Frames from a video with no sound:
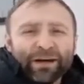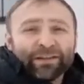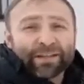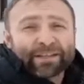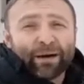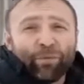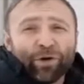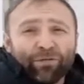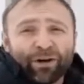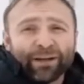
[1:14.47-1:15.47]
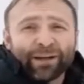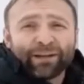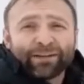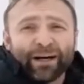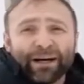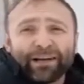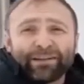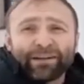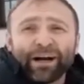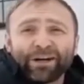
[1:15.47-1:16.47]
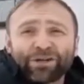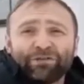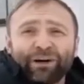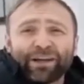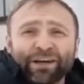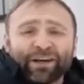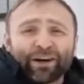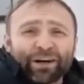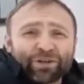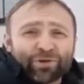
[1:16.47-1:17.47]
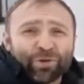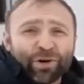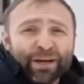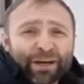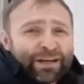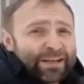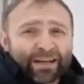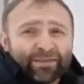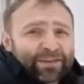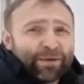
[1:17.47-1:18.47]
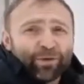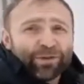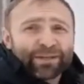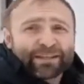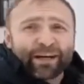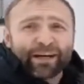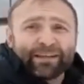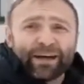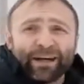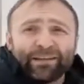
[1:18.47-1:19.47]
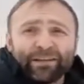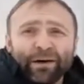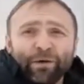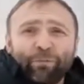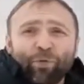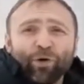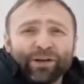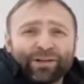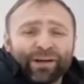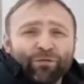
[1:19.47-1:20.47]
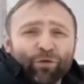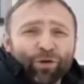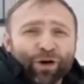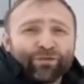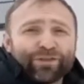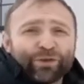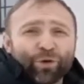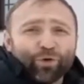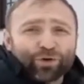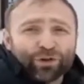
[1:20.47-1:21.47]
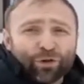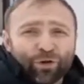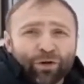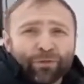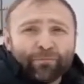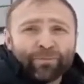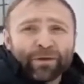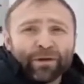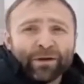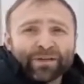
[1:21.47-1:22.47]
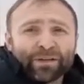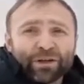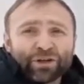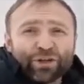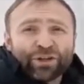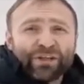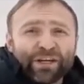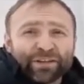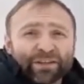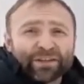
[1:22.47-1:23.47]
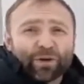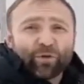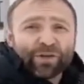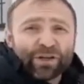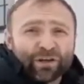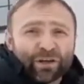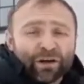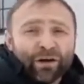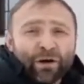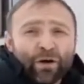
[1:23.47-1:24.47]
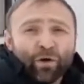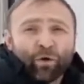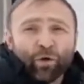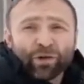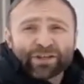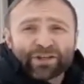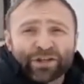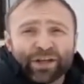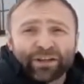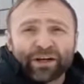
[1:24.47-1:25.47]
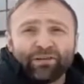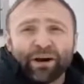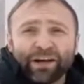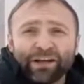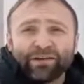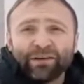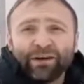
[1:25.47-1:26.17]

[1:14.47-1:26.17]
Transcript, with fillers: Над собой Иван летает, как же Ване хорошо. И совсем он не страдает. Боль, тревога, все ушло. Слышит, где-то загудело. Голос чей-то говорит.